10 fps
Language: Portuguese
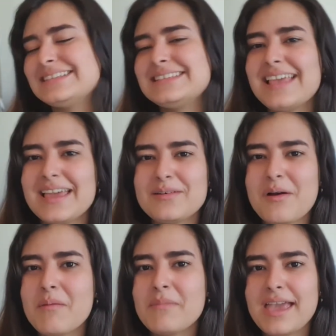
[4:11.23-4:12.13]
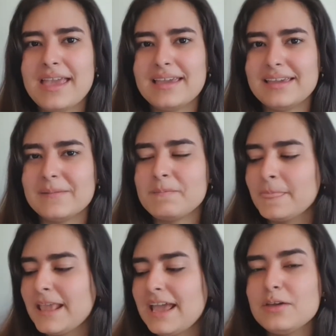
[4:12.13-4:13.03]
Sério, eu amei!
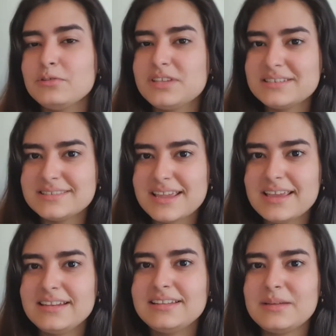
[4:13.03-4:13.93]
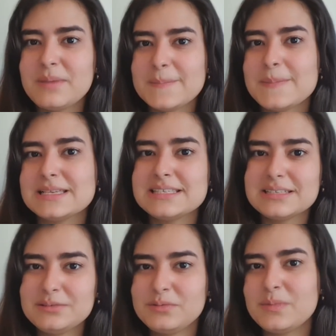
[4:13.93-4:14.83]
Eu testei ele também
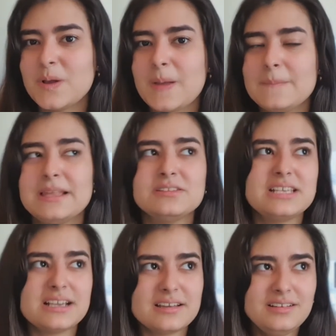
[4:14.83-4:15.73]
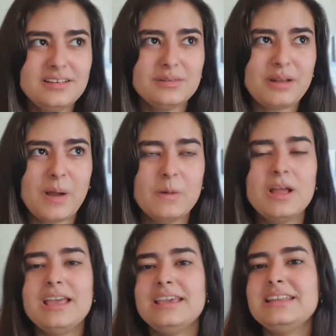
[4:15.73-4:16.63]
passando no meu cabelo secando natural
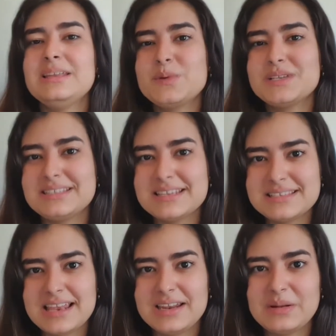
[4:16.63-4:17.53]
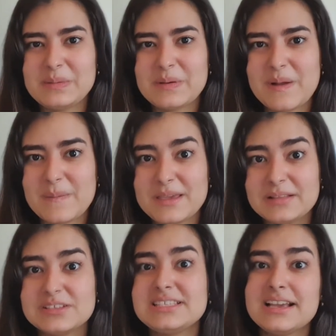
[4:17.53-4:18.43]
e depois testei ele no meu
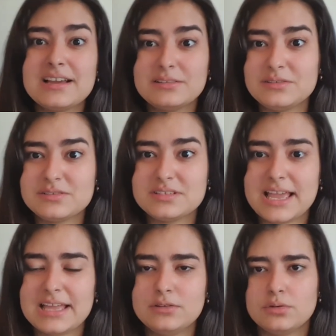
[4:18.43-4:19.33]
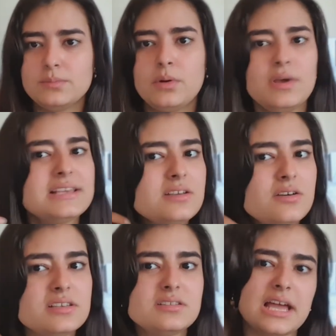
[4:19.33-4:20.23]
cabelo secando no secador. Bom, esse é o
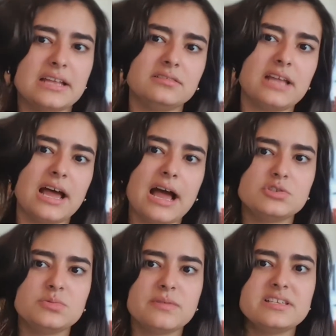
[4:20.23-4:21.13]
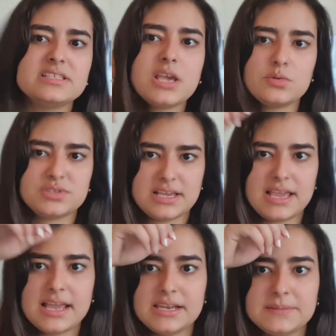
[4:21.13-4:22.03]
resultado, tá? A última vez que eu usei
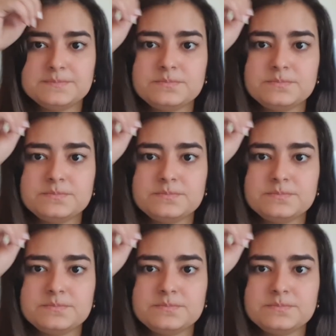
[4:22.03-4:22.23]
ele,